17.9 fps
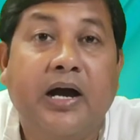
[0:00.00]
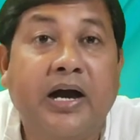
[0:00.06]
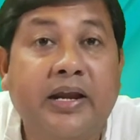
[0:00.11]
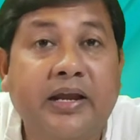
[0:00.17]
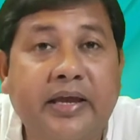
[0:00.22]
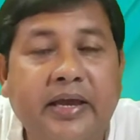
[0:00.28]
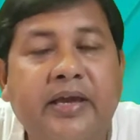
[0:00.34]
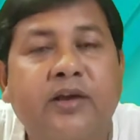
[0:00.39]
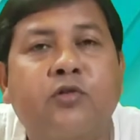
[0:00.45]
আর
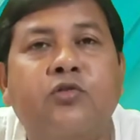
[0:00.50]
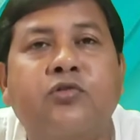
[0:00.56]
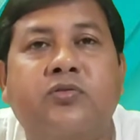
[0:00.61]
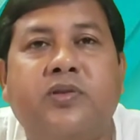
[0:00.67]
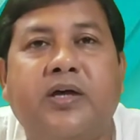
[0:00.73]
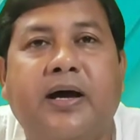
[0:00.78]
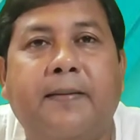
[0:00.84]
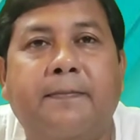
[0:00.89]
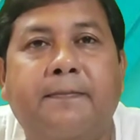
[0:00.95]
এই
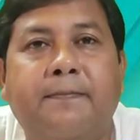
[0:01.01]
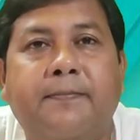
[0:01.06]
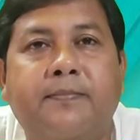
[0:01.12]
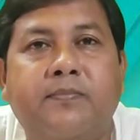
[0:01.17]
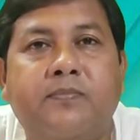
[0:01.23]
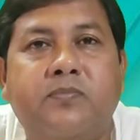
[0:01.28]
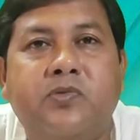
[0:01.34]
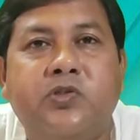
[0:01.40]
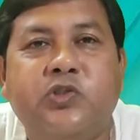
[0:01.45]
উত্তাপ
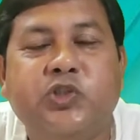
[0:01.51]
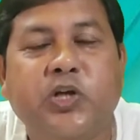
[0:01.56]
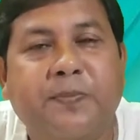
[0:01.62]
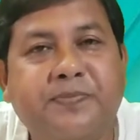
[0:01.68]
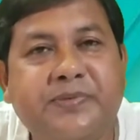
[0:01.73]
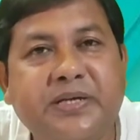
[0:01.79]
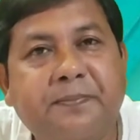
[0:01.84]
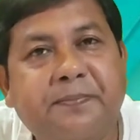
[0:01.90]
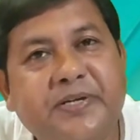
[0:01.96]

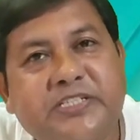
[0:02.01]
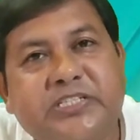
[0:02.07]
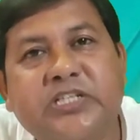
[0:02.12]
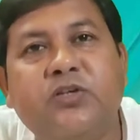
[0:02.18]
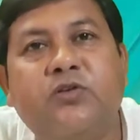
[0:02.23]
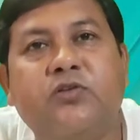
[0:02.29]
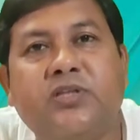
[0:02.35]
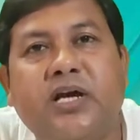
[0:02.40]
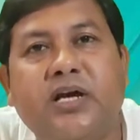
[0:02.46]
সবচেয়ে বেশি
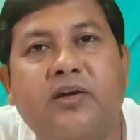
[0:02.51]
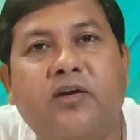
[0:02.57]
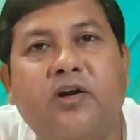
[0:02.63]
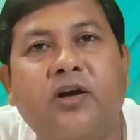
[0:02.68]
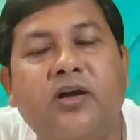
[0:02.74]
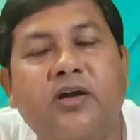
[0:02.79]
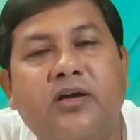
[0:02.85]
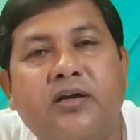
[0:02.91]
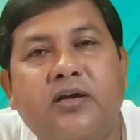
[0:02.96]
কোথায়
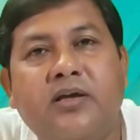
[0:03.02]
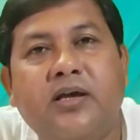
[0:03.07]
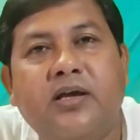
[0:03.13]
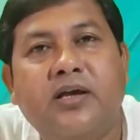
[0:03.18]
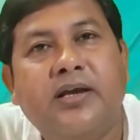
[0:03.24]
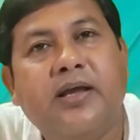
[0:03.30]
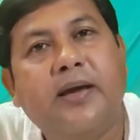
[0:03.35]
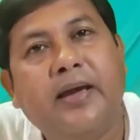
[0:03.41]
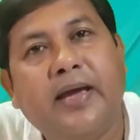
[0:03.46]
হয়
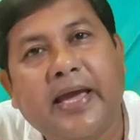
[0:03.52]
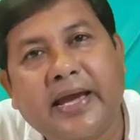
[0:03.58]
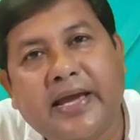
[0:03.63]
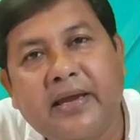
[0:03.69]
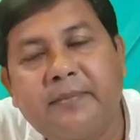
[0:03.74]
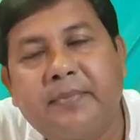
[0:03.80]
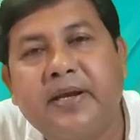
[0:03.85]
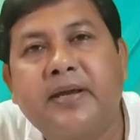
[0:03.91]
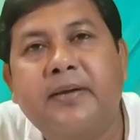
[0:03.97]
না
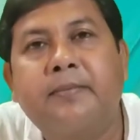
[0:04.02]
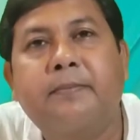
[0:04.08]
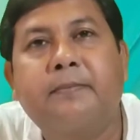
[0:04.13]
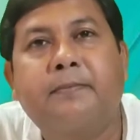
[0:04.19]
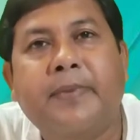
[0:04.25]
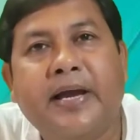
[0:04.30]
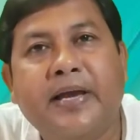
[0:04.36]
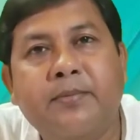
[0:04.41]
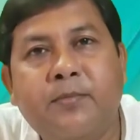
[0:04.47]
একেবারে
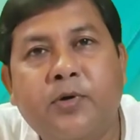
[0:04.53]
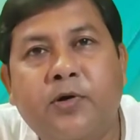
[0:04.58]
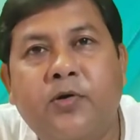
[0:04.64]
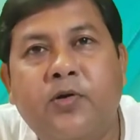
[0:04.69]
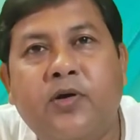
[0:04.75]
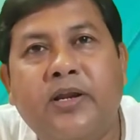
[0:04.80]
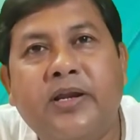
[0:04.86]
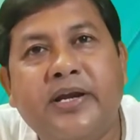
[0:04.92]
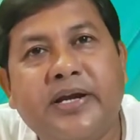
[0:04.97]

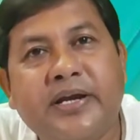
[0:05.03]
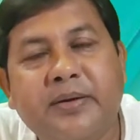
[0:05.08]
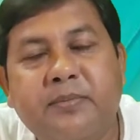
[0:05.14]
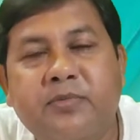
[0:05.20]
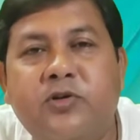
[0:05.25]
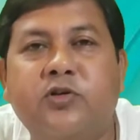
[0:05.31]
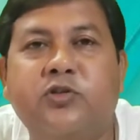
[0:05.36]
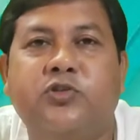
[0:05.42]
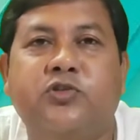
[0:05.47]
বায়ুমণ্ডলের
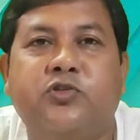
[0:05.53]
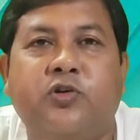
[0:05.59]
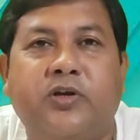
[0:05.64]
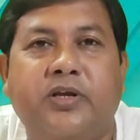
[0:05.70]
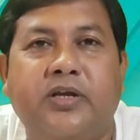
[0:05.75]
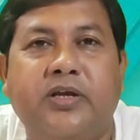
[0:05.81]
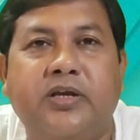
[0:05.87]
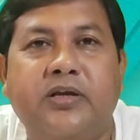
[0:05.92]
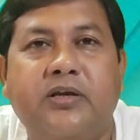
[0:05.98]
নিম্ন
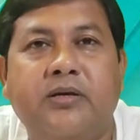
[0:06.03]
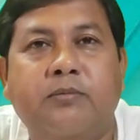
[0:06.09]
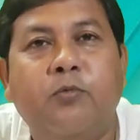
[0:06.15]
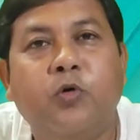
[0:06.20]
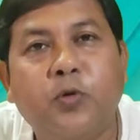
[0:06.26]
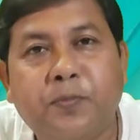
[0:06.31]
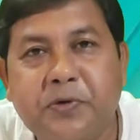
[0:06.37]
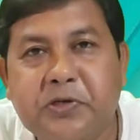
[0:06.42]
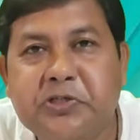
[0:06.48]
স্তরে
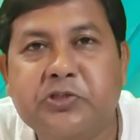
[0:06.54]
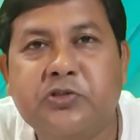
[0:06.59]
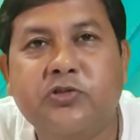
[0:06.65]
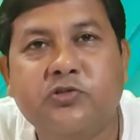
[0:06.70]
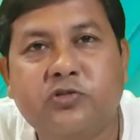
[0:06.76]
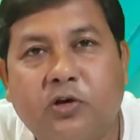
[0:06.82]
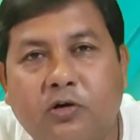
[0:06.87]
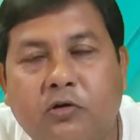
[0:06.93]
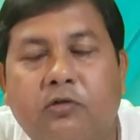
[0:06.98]
ভূপৃষ্ঠ
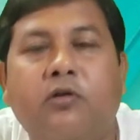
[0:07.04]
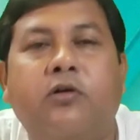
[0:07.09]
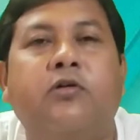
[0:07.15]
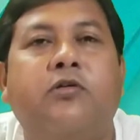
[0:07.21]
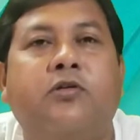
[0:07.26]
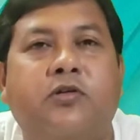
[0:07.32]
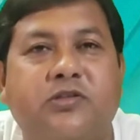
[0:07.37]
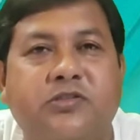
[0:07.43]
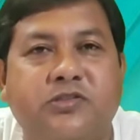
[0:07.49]

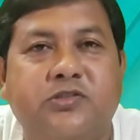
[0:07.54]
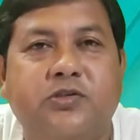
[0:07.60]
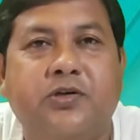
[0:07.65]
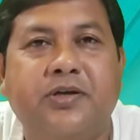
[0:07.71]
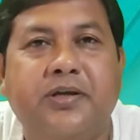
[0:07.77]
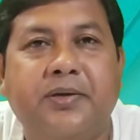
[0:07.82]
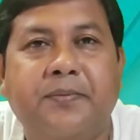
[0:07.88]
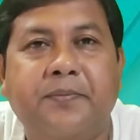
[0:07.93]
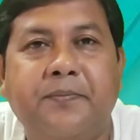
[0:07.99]
সংলগ্ন
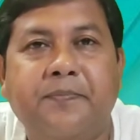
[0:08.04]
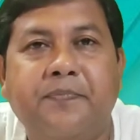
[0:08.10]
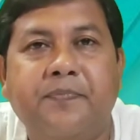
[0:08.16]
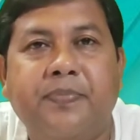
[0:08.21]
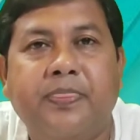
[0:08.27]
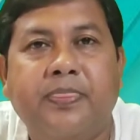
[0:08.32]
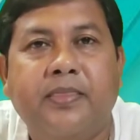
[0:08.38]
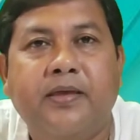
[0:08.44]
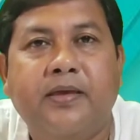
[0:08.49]
অঞ্চলে
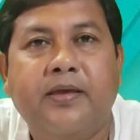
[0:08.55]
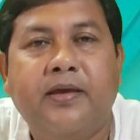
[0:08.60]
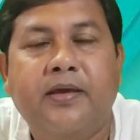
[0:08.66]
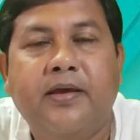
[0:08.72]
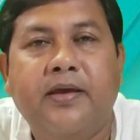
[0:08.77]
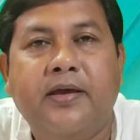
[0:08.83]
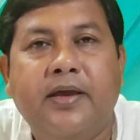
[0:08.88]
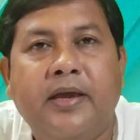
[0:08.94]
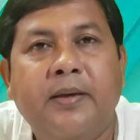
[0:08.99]

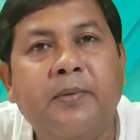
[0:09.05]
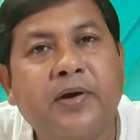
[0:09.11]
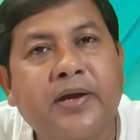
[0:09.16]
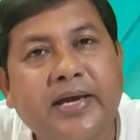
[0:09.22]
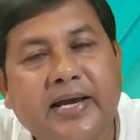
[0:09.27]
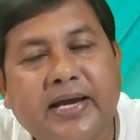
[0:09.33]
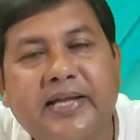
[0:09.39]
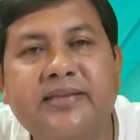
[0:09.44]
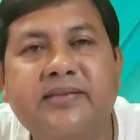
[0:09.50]
এবং
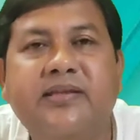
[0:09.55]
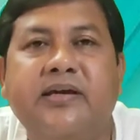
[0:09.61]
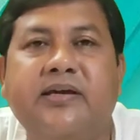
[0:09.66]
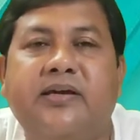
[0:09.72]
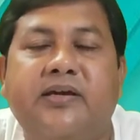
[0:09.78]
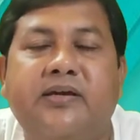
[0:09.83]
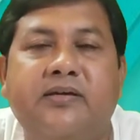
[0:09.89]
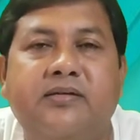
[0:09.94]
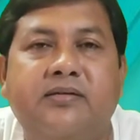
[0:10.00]
এখান
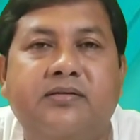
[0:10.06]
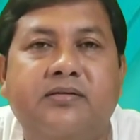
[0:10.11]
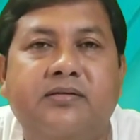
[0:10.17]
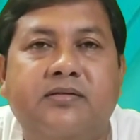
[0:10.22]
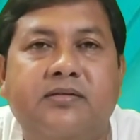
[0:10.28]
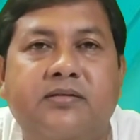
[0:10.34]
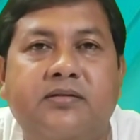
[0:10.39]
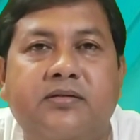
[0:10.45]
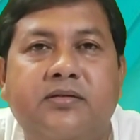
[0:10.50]
থেকেই
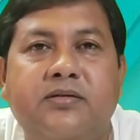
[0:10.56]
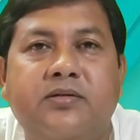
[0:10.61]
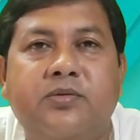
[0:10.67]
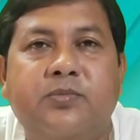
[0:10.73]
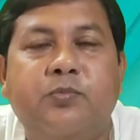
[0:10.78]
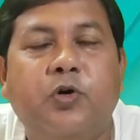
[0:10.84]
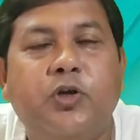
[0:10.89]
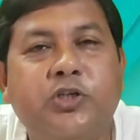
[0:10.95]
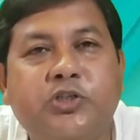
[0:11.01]

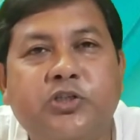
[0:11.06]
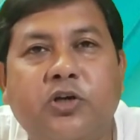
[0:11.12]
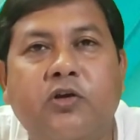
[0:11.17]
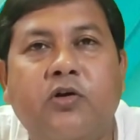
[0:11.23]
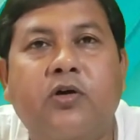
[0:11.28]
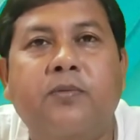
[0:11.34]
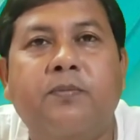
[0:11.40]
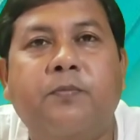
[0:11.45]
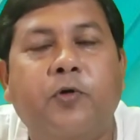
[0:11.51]

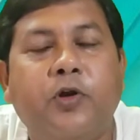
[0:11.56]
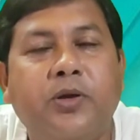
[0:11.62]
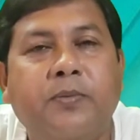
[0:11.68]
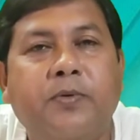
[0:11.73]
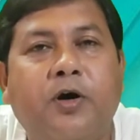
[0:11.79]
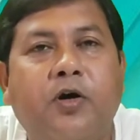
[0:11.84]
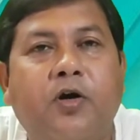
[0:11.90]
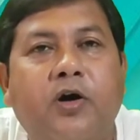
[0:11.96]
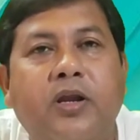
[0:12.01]
পরিচলন
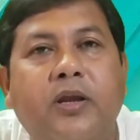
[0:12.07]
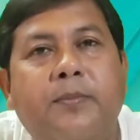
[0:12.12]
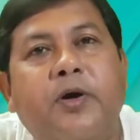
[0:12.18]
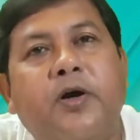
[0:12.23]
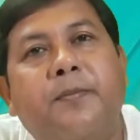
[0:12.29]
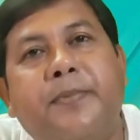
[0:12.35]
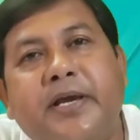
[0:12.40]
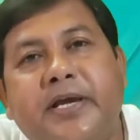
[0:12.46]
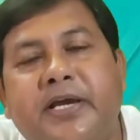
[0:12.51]
পরিবহন
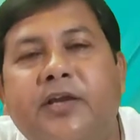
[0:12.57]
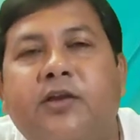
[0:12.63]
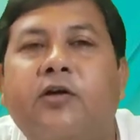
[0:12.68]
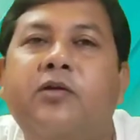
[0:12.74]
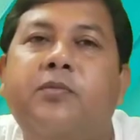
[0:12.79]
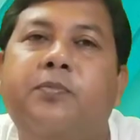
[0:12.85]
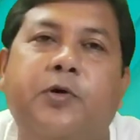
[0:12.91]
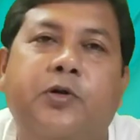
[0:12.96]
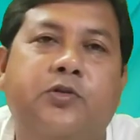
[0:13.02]
এবং
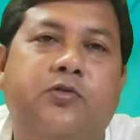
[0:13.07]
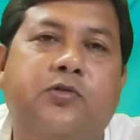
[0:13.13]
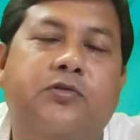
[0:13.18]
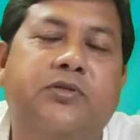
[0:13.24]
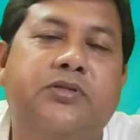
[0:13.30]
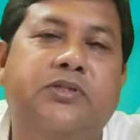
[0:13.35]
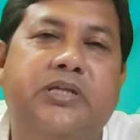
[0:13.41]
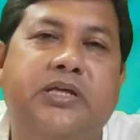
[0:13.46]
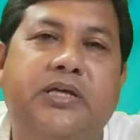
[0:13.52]
বিকিরণ
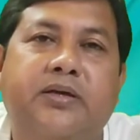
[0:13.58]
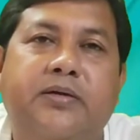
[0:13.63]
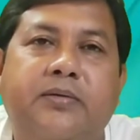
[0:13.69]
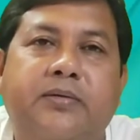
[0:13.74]
পদ্ধতিতে